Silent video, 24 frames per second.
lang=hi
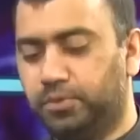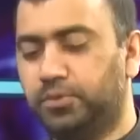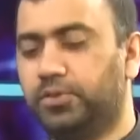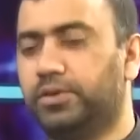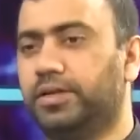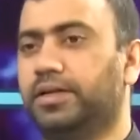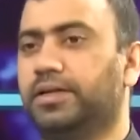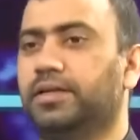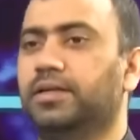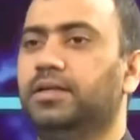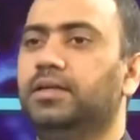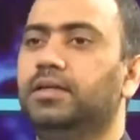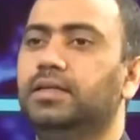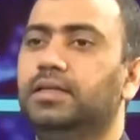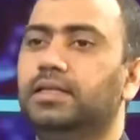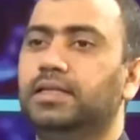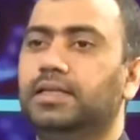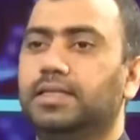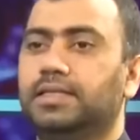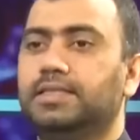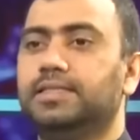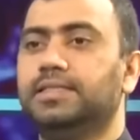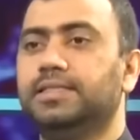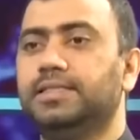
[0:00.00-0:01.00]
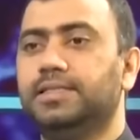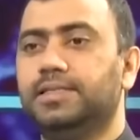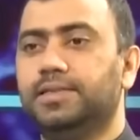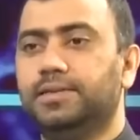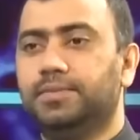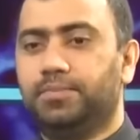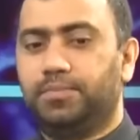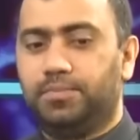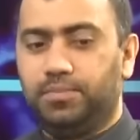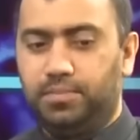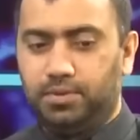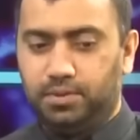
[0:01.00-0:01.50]
बिल्कुल ठीक है अच्छा
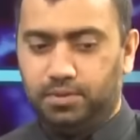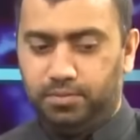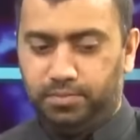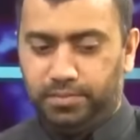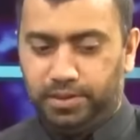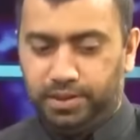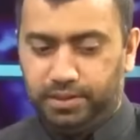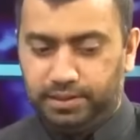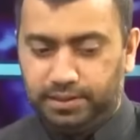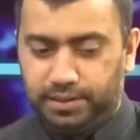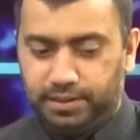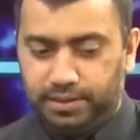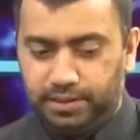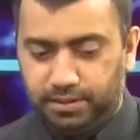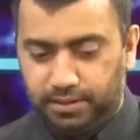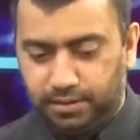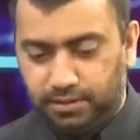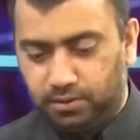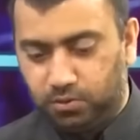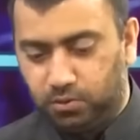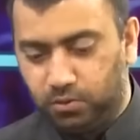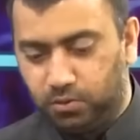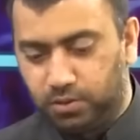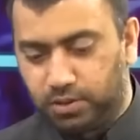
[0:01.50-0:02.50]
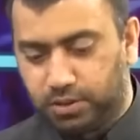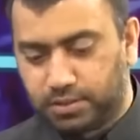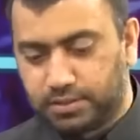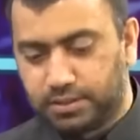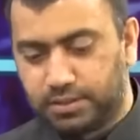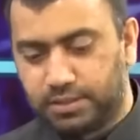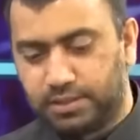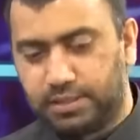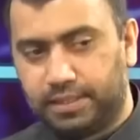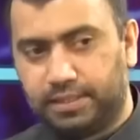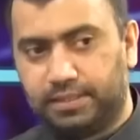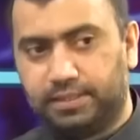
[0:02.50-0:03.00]
ये आ, मैंने देखा है कि लोग
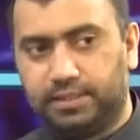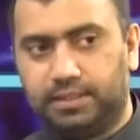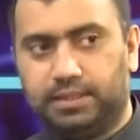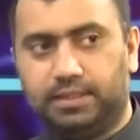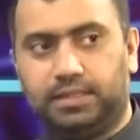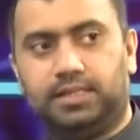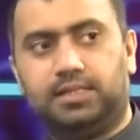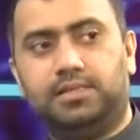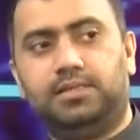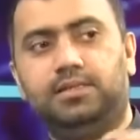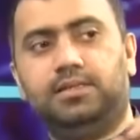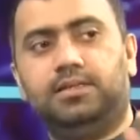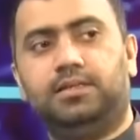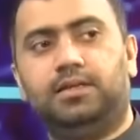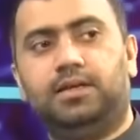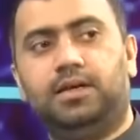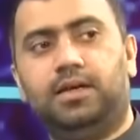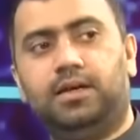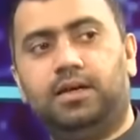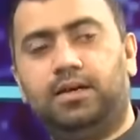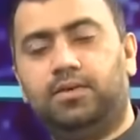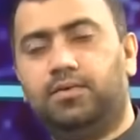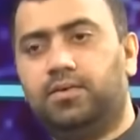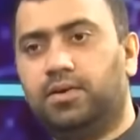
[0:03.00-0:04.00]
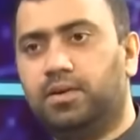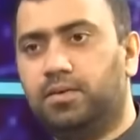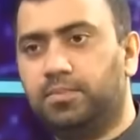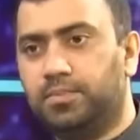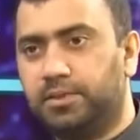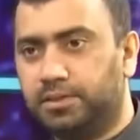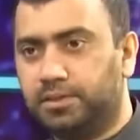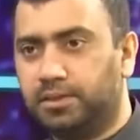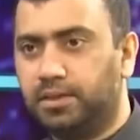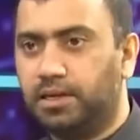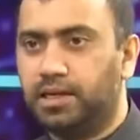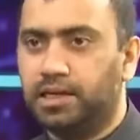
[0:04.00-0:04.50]
अक्सर कहते हैं कि जी ये वाला
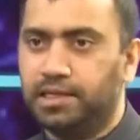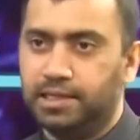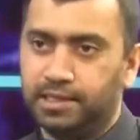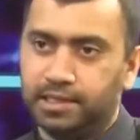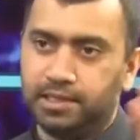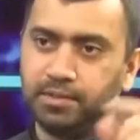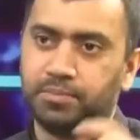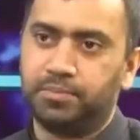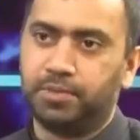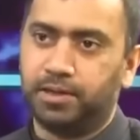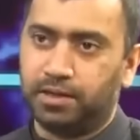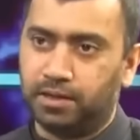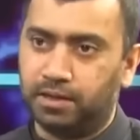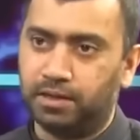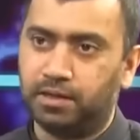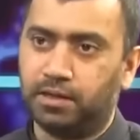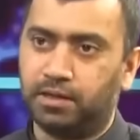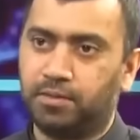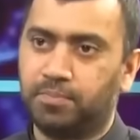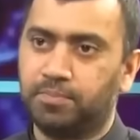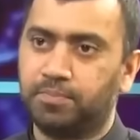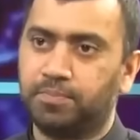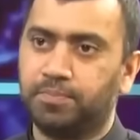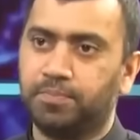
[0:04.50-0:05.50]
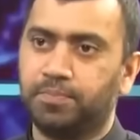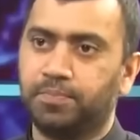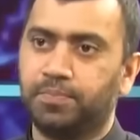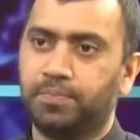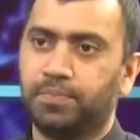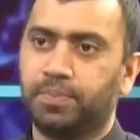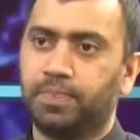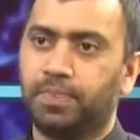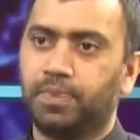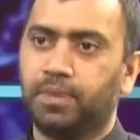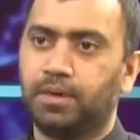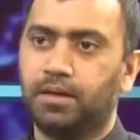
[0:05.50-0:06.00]
पत्थर लेके पहन लें
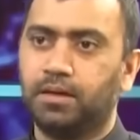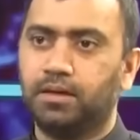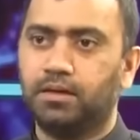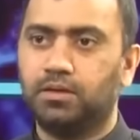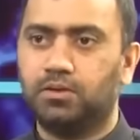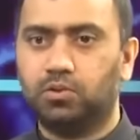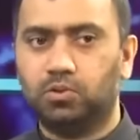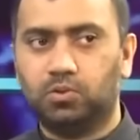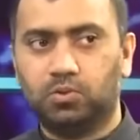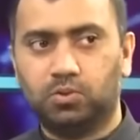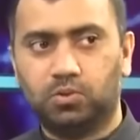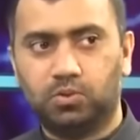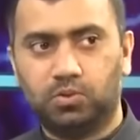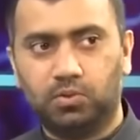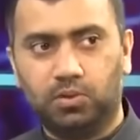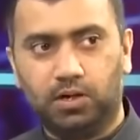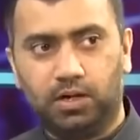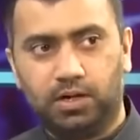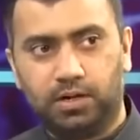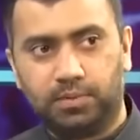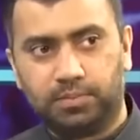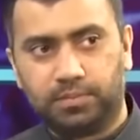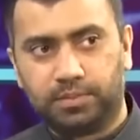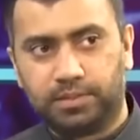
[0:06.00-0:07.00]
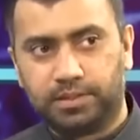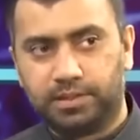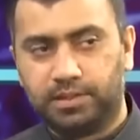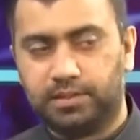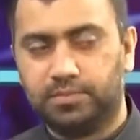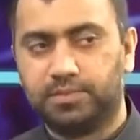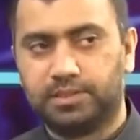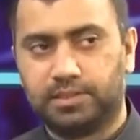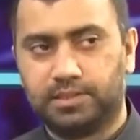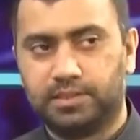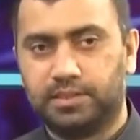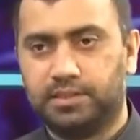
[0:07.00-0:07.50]
तो आपका
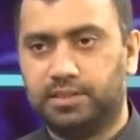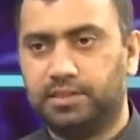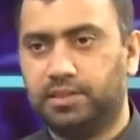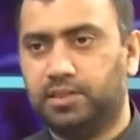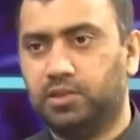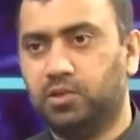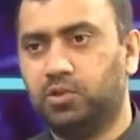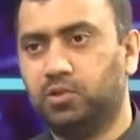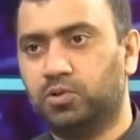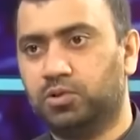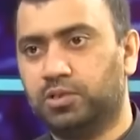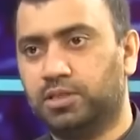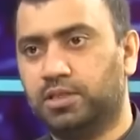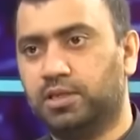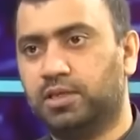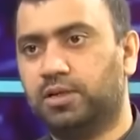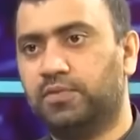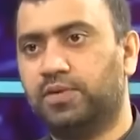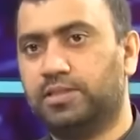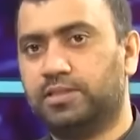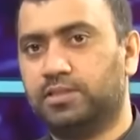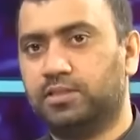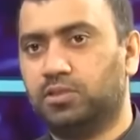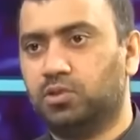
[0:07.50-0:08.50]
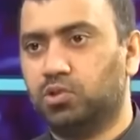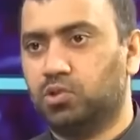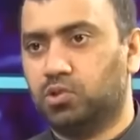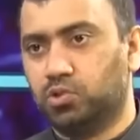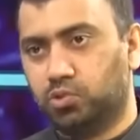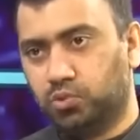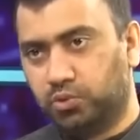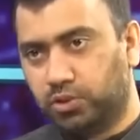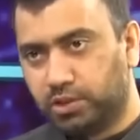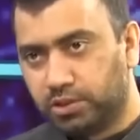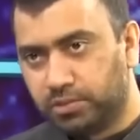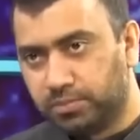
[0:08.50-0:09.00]
ये मसला ठीक हो जाएगा वैसे तो
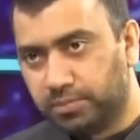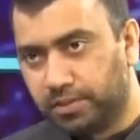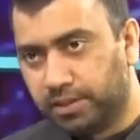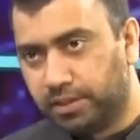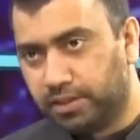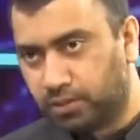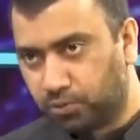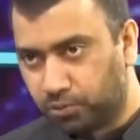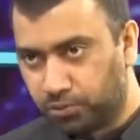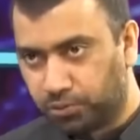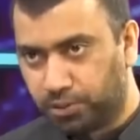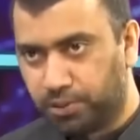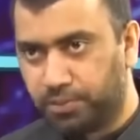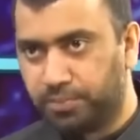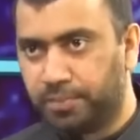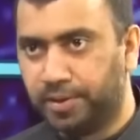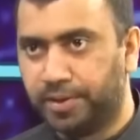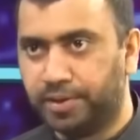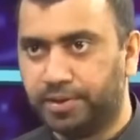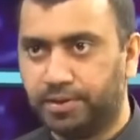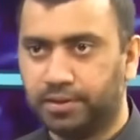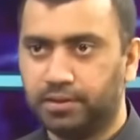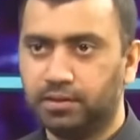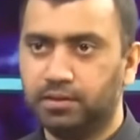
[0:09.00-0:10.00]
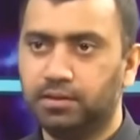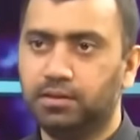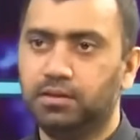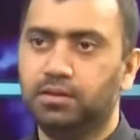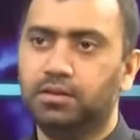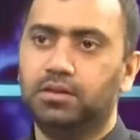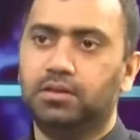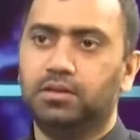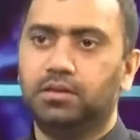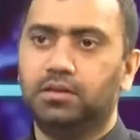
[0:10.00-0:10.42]
सुन्नत भी है अंगूठी पहनना